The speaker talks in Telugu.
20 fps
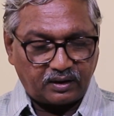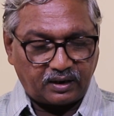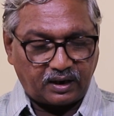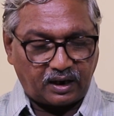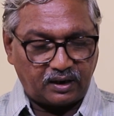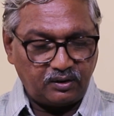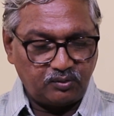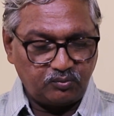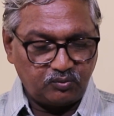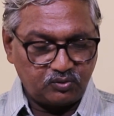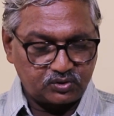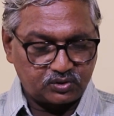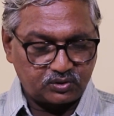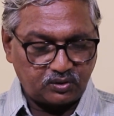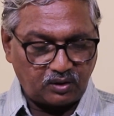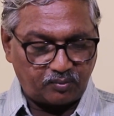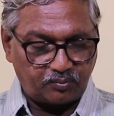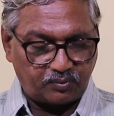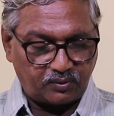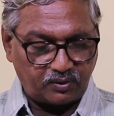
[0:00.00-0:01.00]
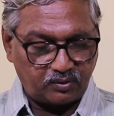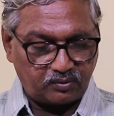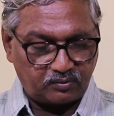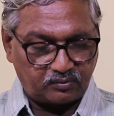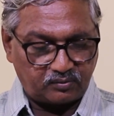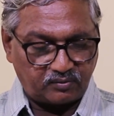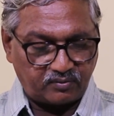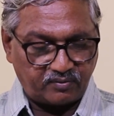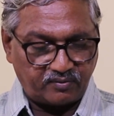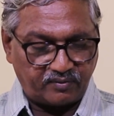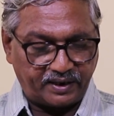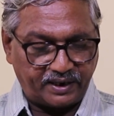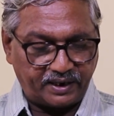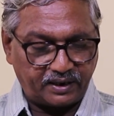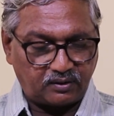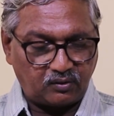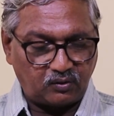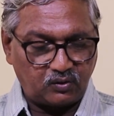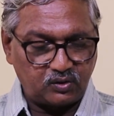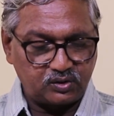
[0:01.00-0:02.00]
కళ్ళు మూసుకున్నప్పుడు వెన్
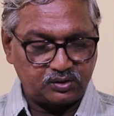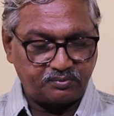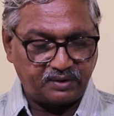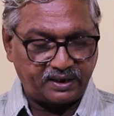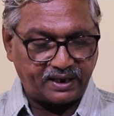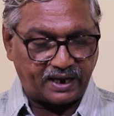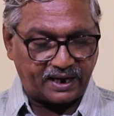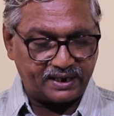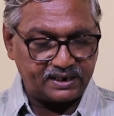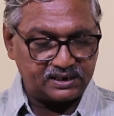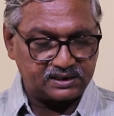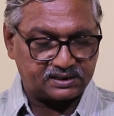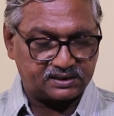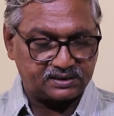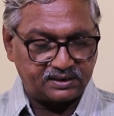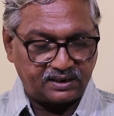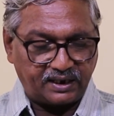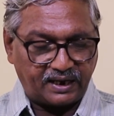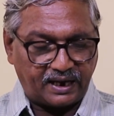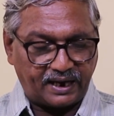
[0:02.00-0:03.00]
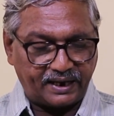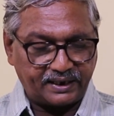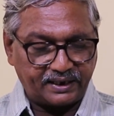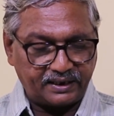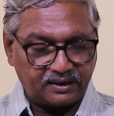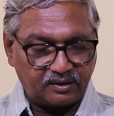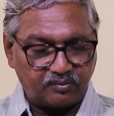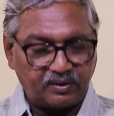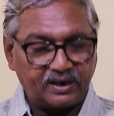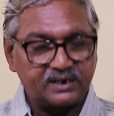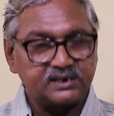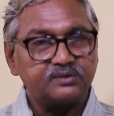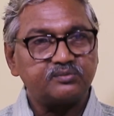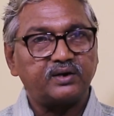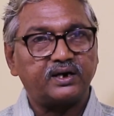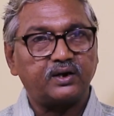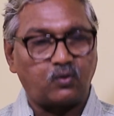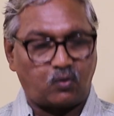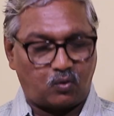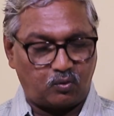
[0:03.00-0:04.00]
ఐ క్లోజ్ మై ఐస్ ఐ కెన్
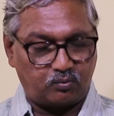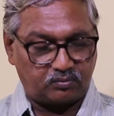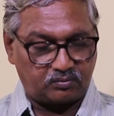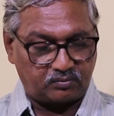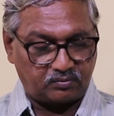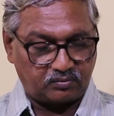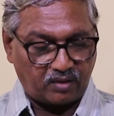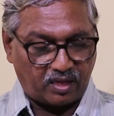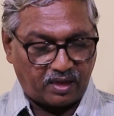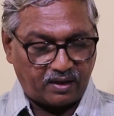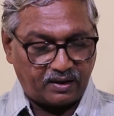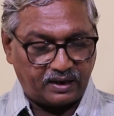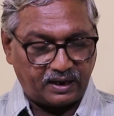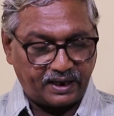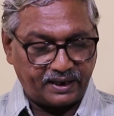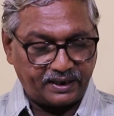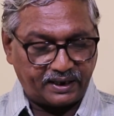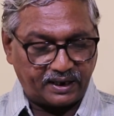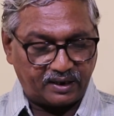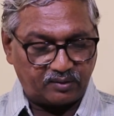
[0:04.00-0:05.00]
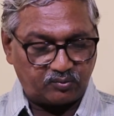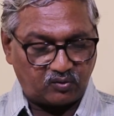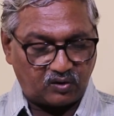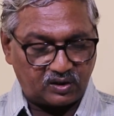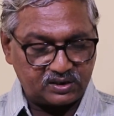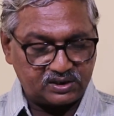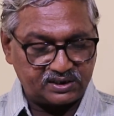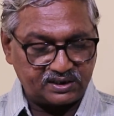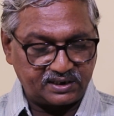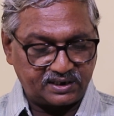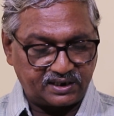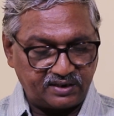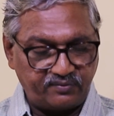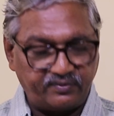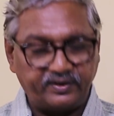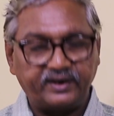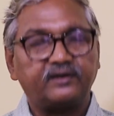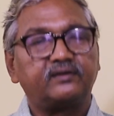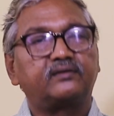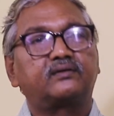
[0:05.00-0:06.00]
ఇమాజిన్ మై హోమ్ లైక్ ఐఎమ్ వాచింగ్
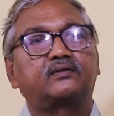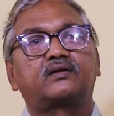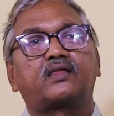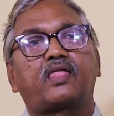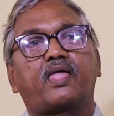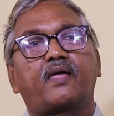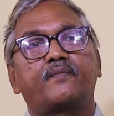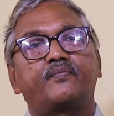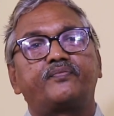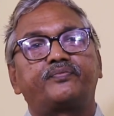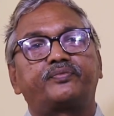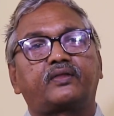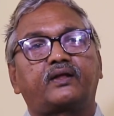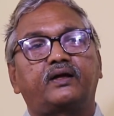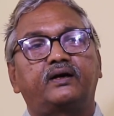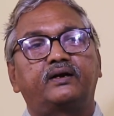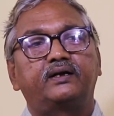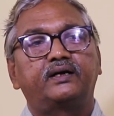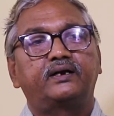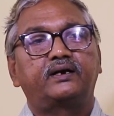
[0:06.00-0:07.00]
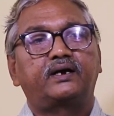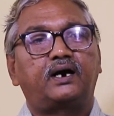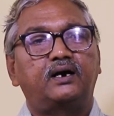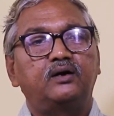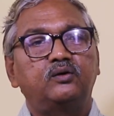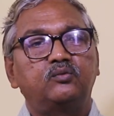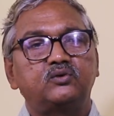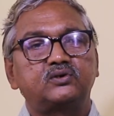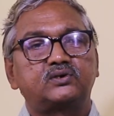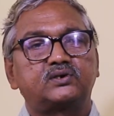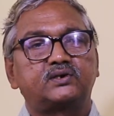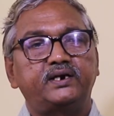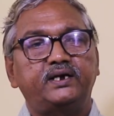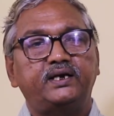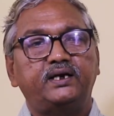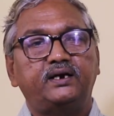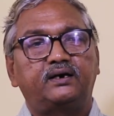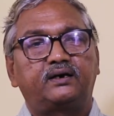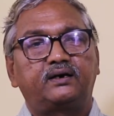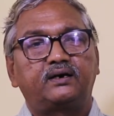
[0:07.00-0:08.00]
టీవీ నేను కళ్ళు
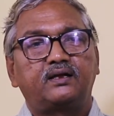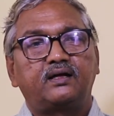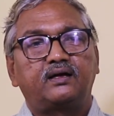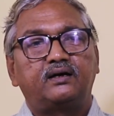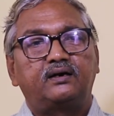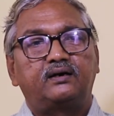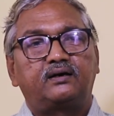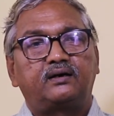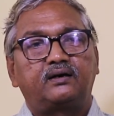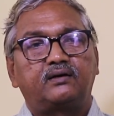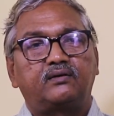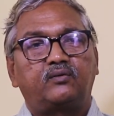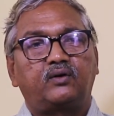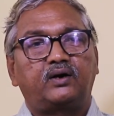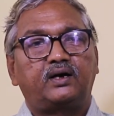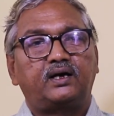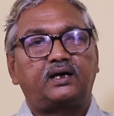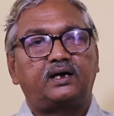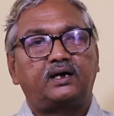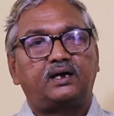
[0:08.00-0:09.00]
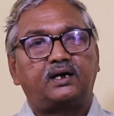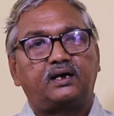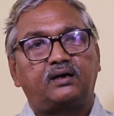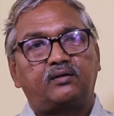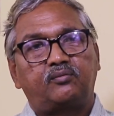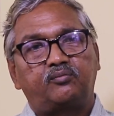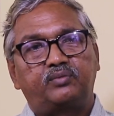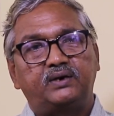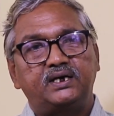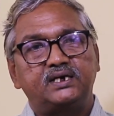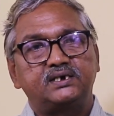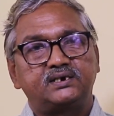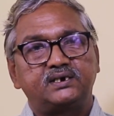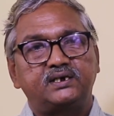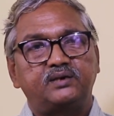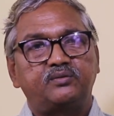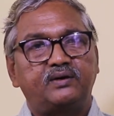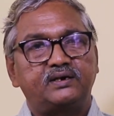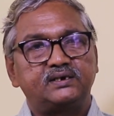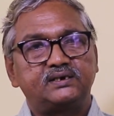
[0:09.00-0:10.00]
మూసుకుని ఒక
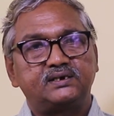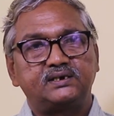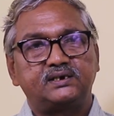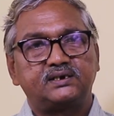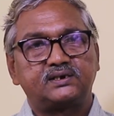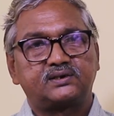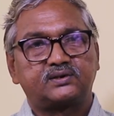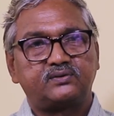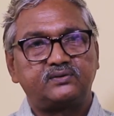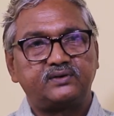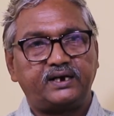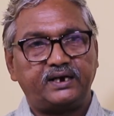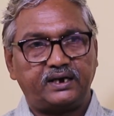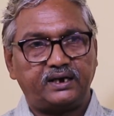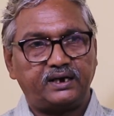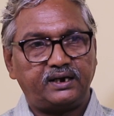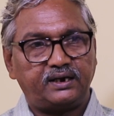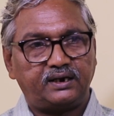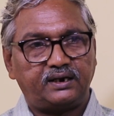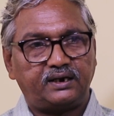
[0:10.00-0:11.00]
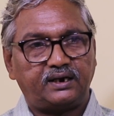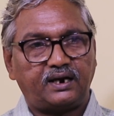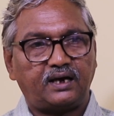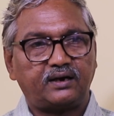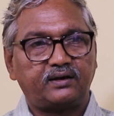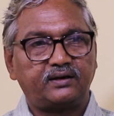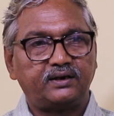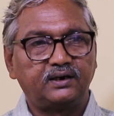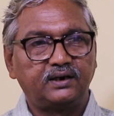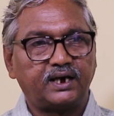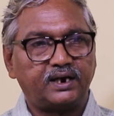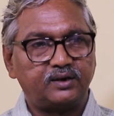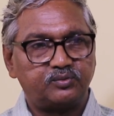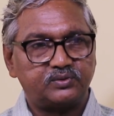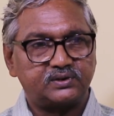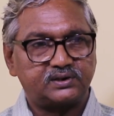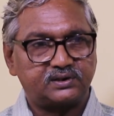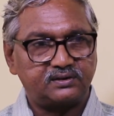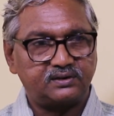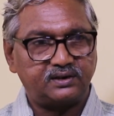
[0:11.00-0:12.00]
ప్లేస్ని ఇమాజిన్ చేసుకుంటే నాకు ఇల్లు
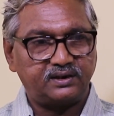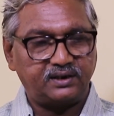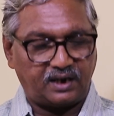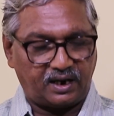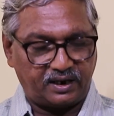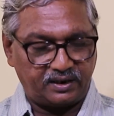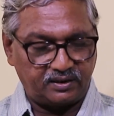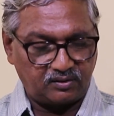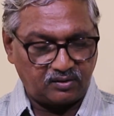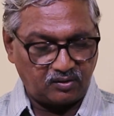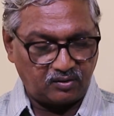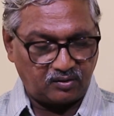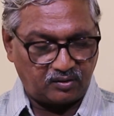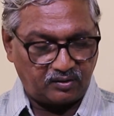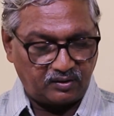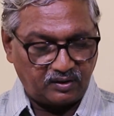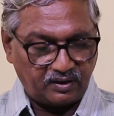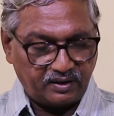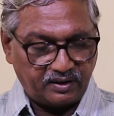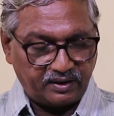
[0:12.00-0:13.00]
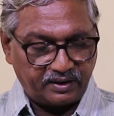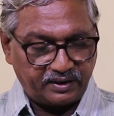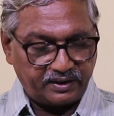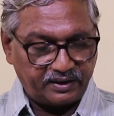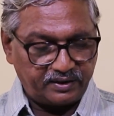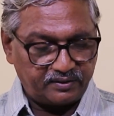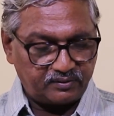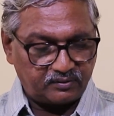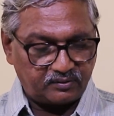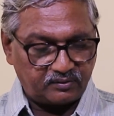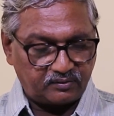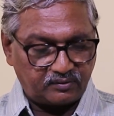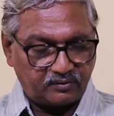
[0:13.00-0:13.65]
కనిపిస్తుంది ఆ ఇంట్లో నేను